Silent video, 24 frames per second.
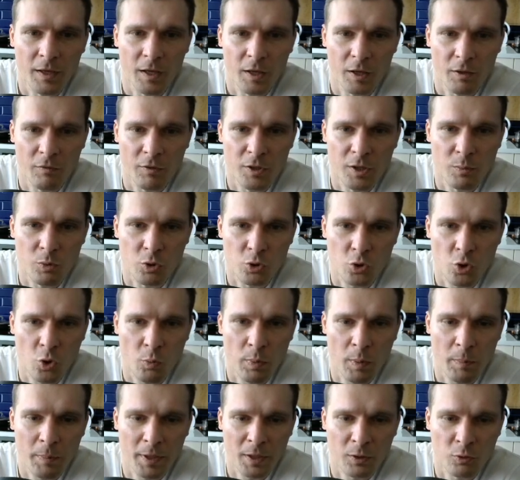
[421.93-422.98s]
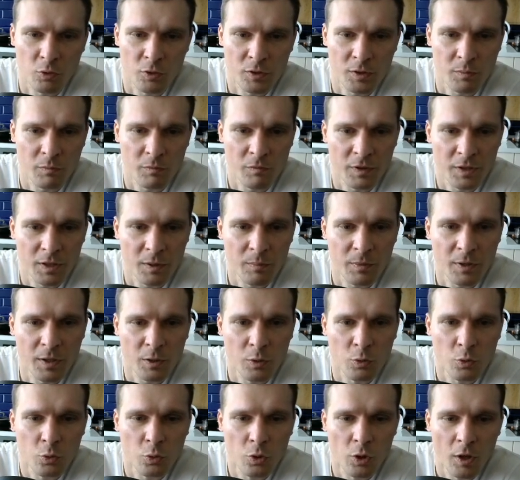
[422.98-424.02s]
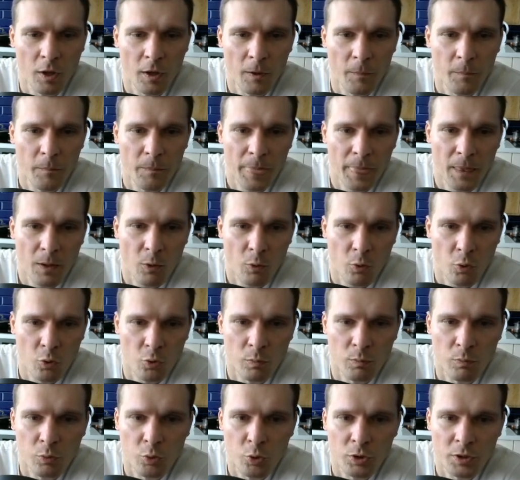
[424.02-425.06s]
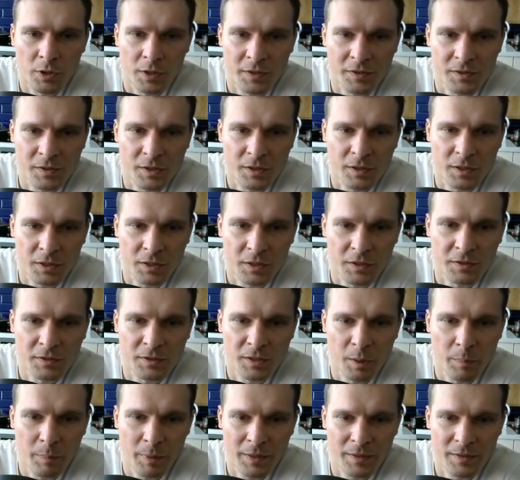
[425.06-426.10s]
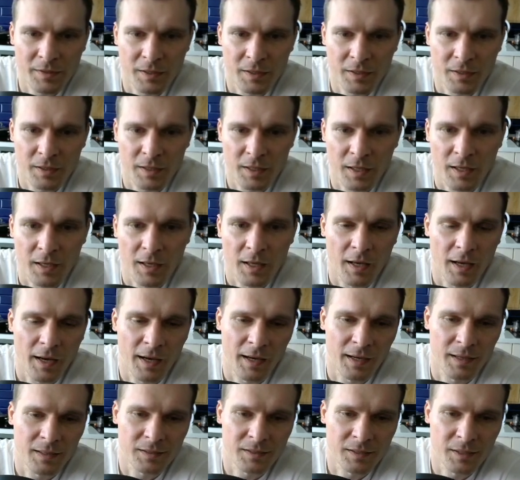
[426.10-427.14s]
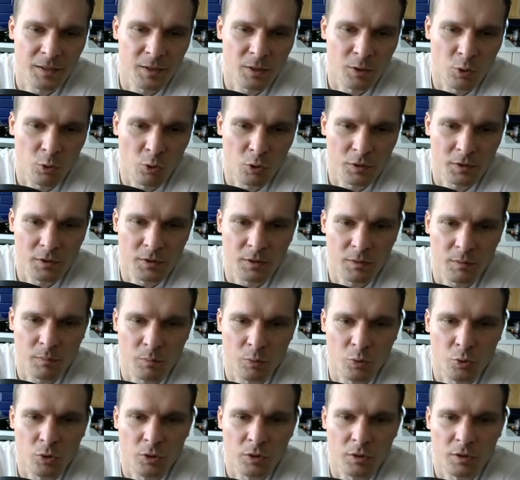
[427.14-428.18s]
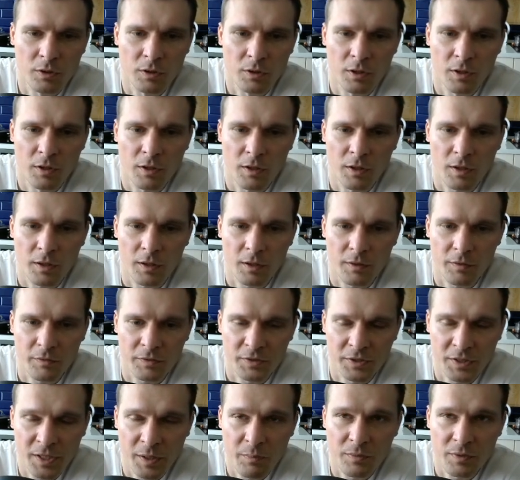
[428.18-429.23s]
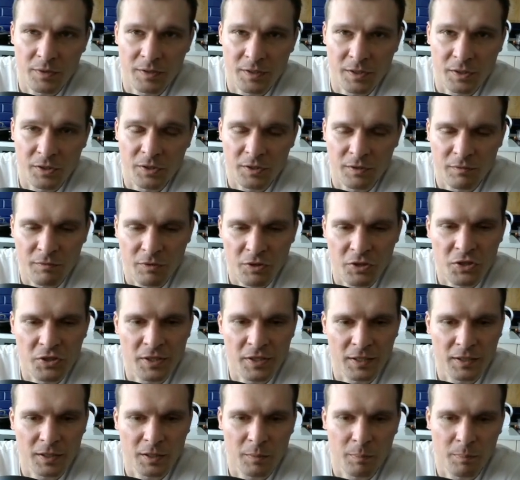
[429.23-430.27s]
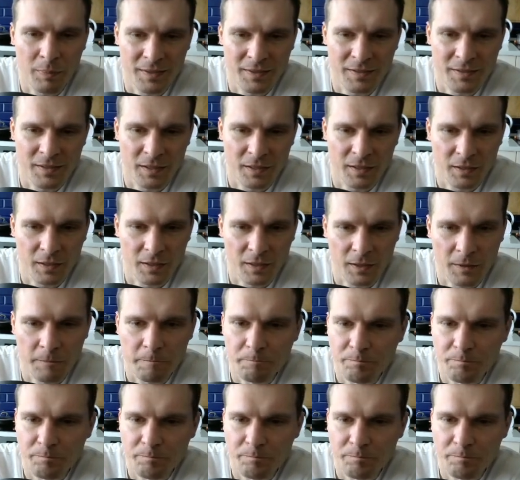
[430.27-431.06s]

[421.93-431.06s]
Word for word: Видим, что по прогнозам в этом году он будет расти на 33%, а средний рост будет 7,2%.